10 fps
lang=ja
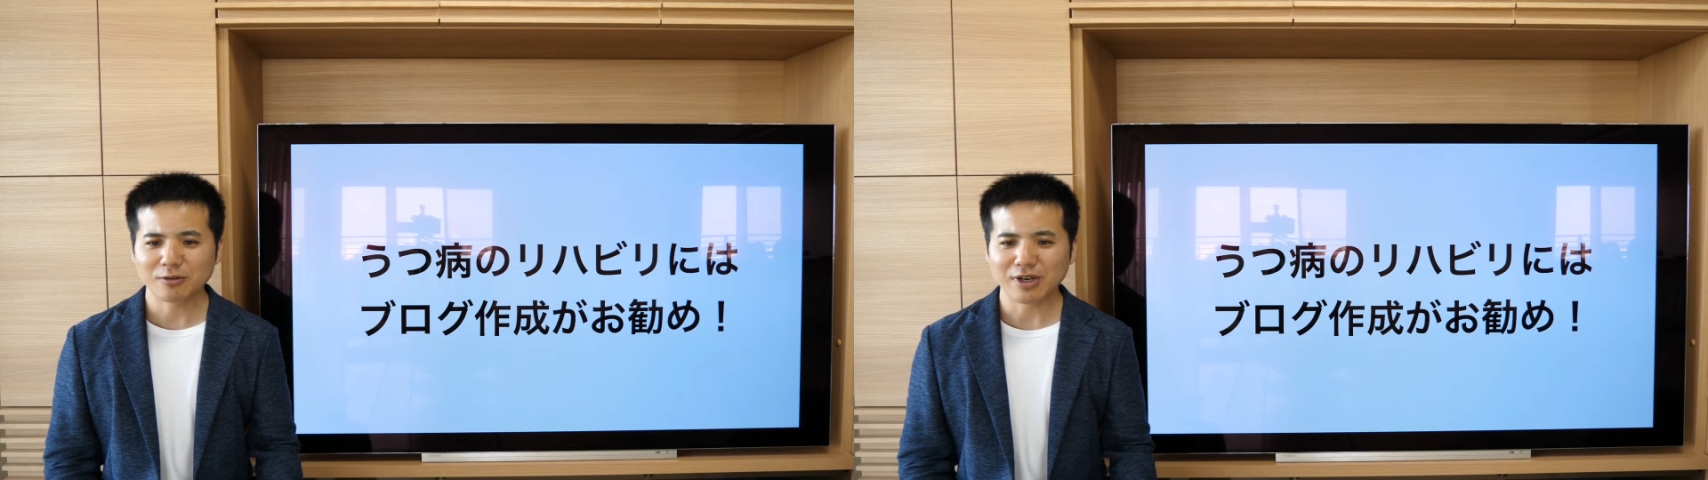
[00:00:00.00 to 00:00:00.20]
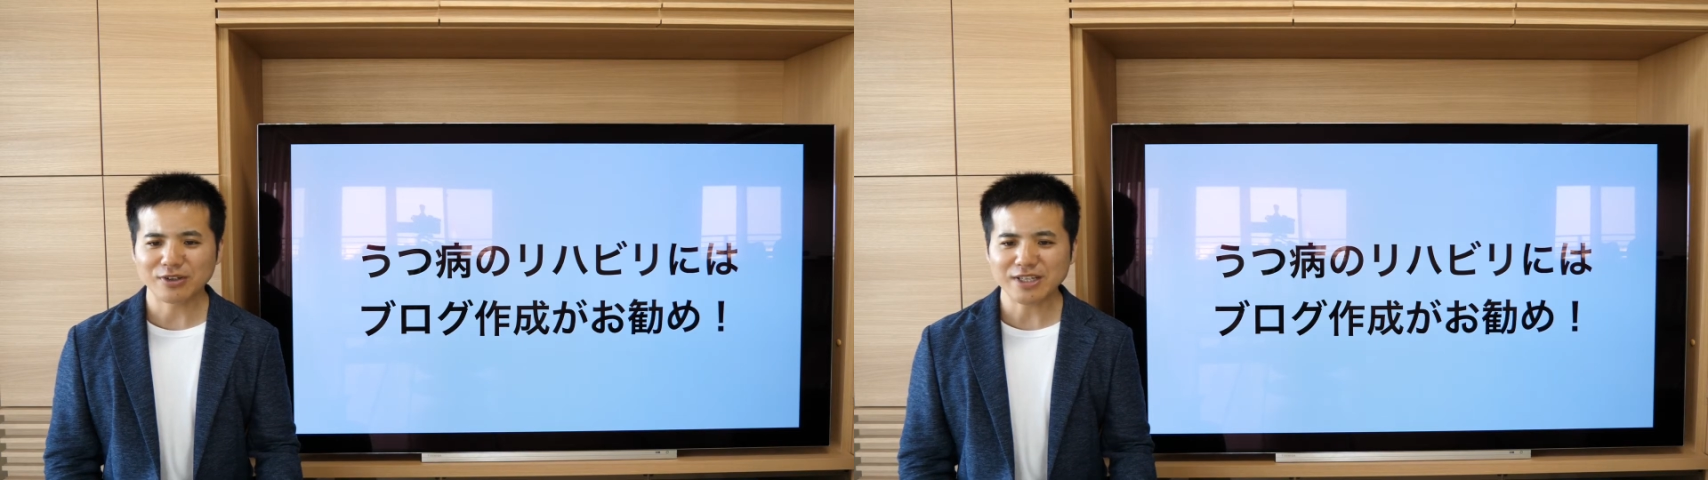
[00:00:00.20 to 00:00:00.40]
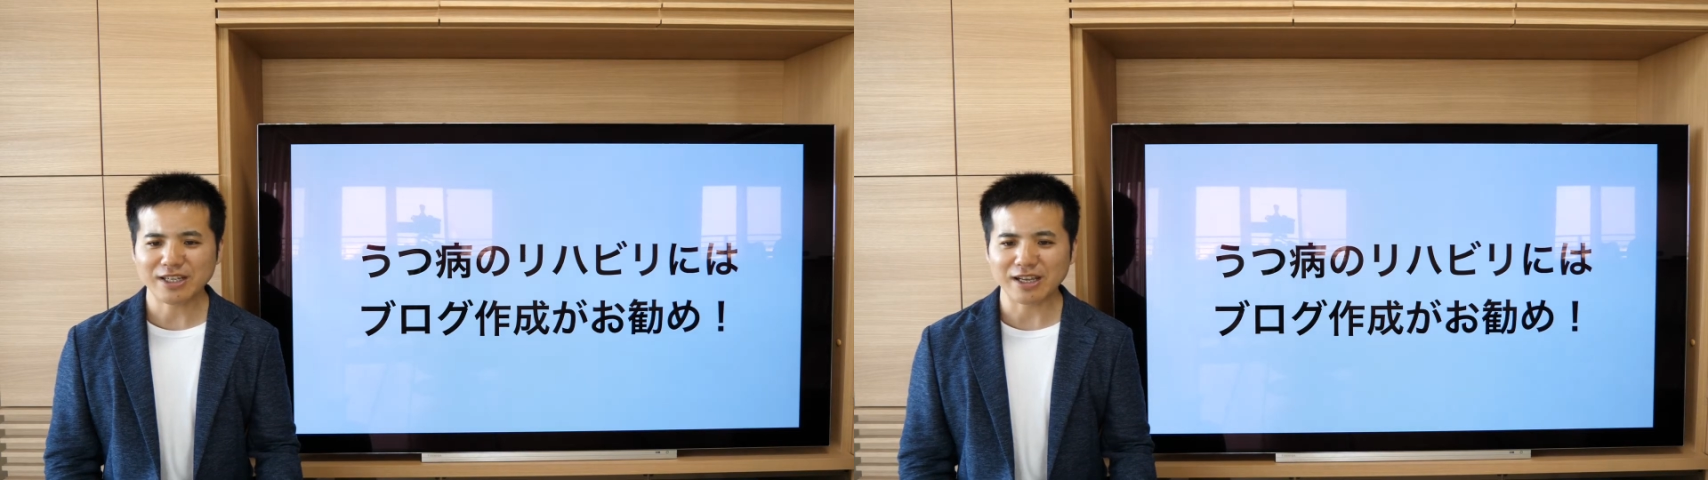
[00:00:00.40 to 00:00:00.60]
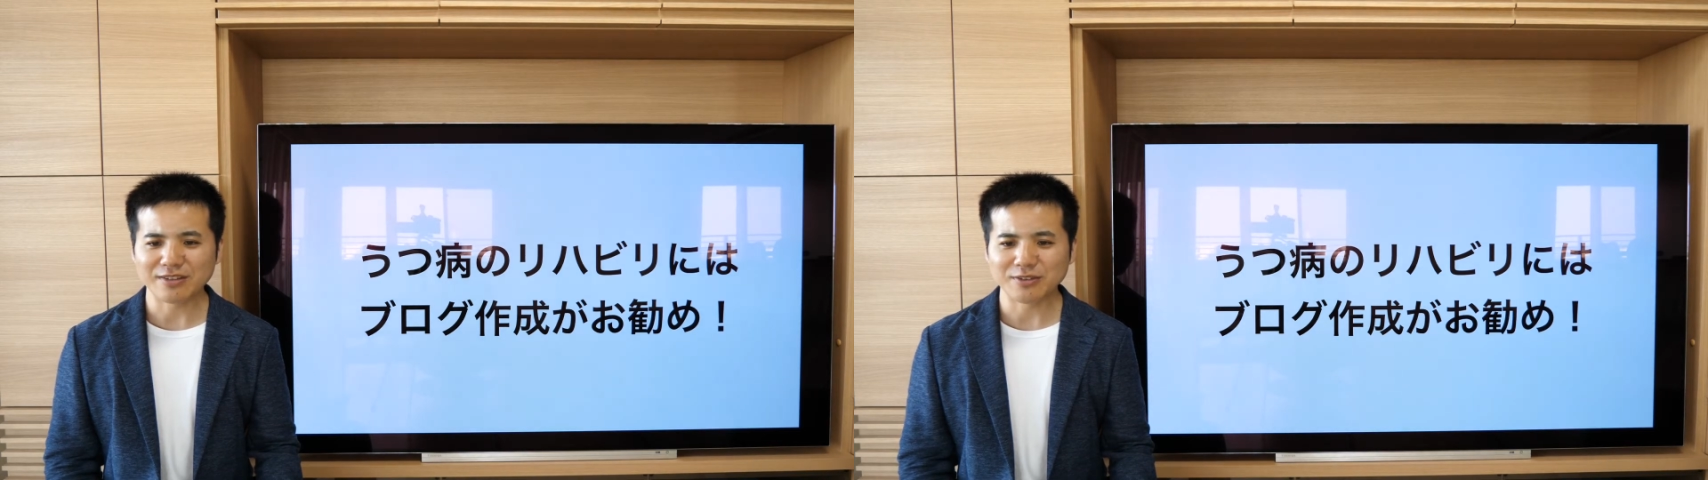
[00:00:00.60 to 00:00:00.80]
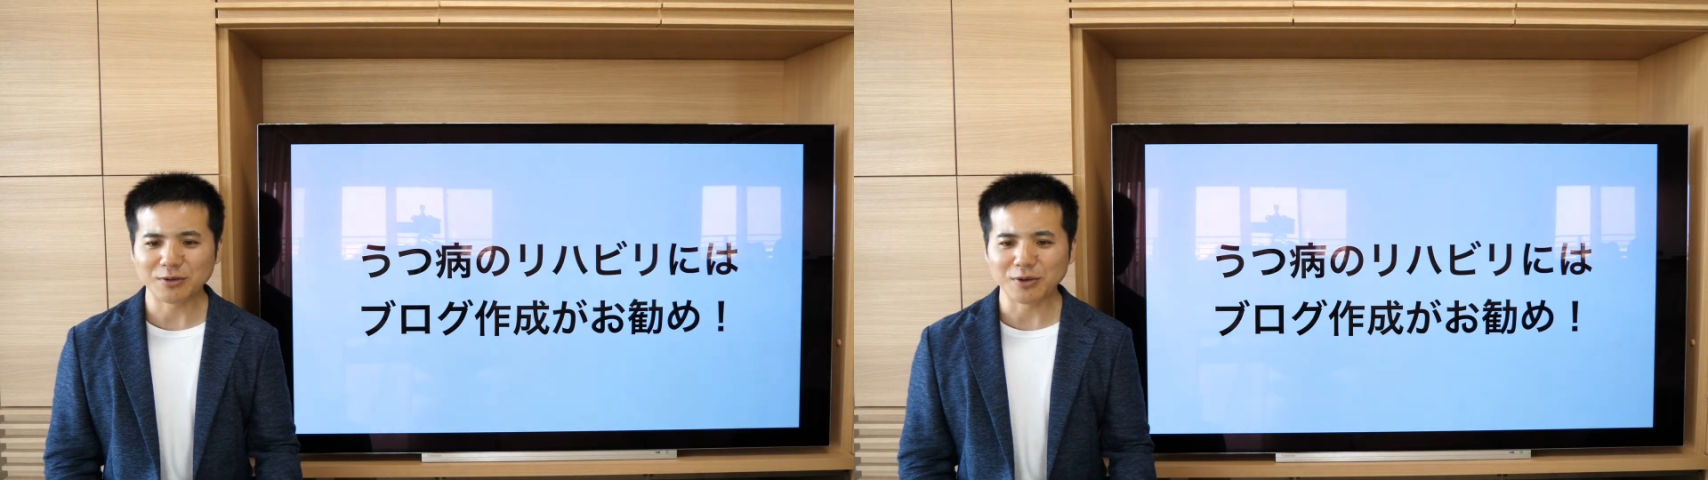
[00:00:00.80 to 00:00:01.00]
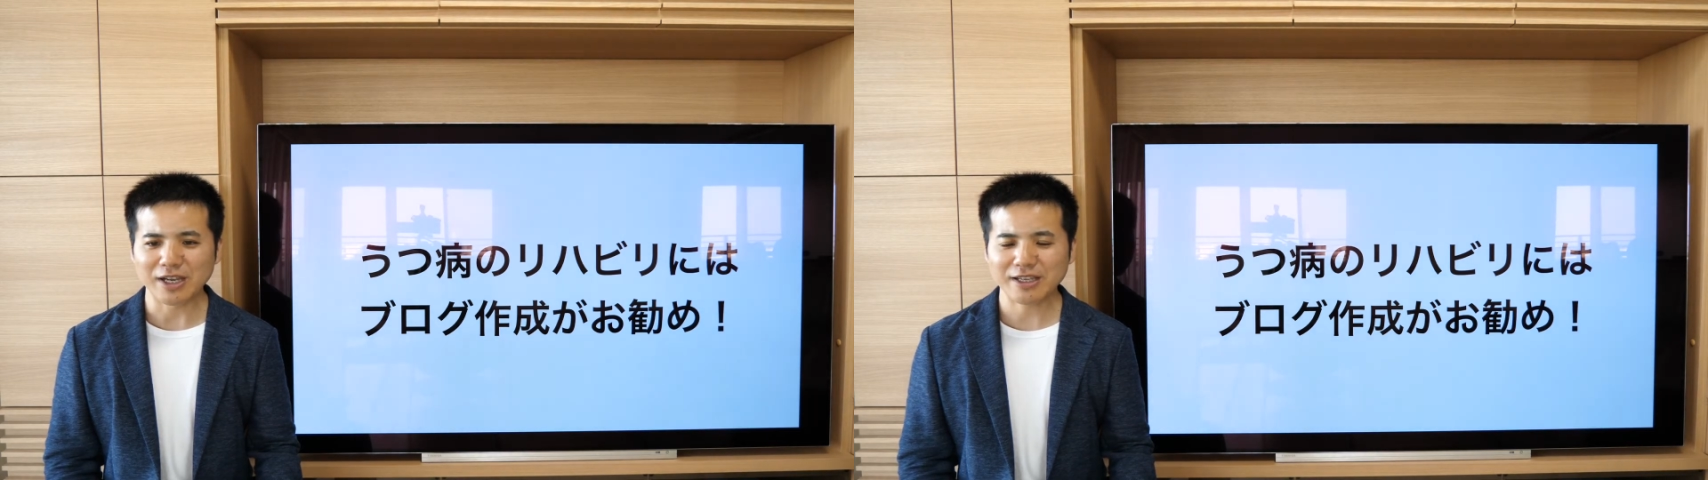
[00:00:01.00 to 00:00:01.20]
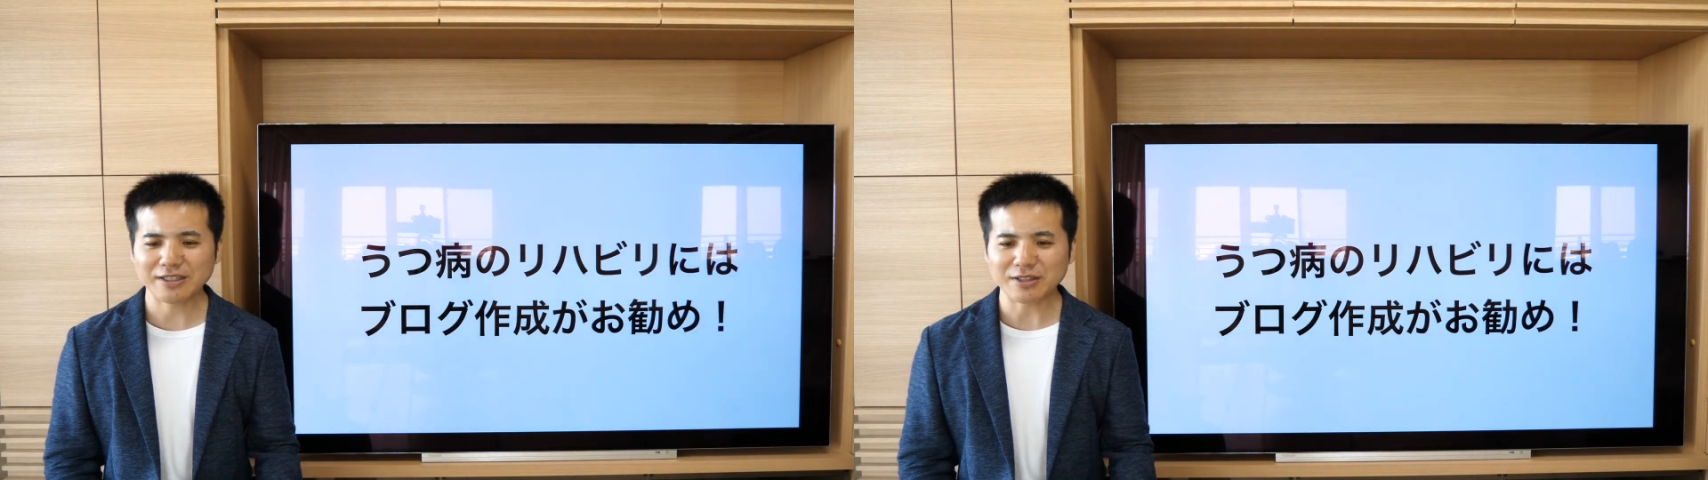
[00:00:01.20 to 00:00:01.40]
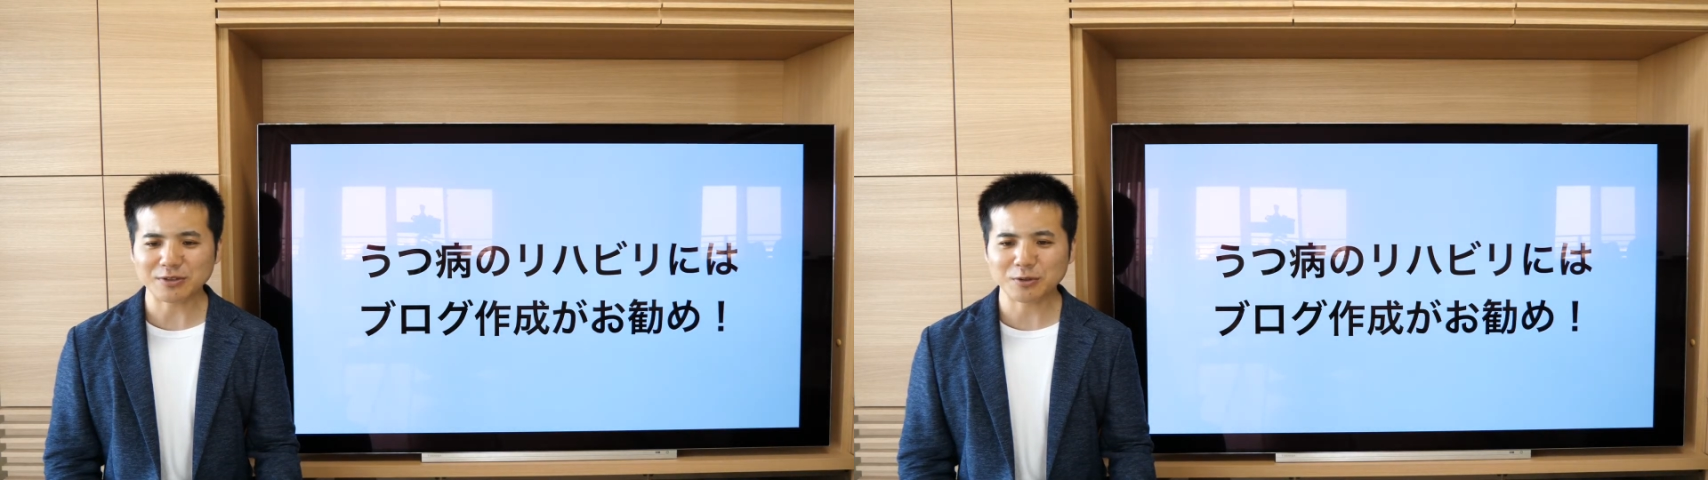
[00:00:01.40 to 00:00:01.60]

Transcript: 悪い感情を吐き出